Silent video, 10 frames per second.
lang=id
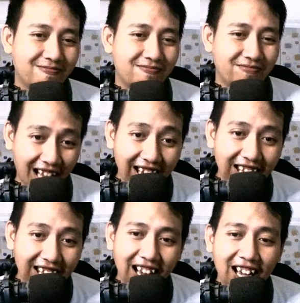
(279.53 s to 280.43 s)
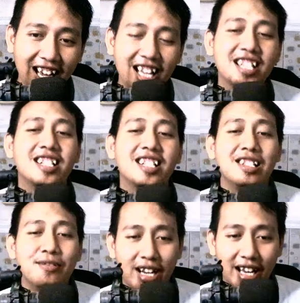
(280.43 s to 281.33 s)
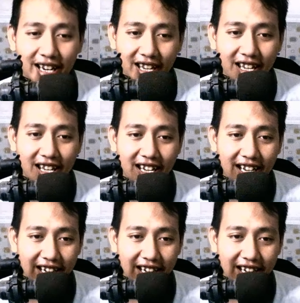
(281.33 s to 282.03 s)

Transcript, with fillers: Menarik ya. Menarik ya.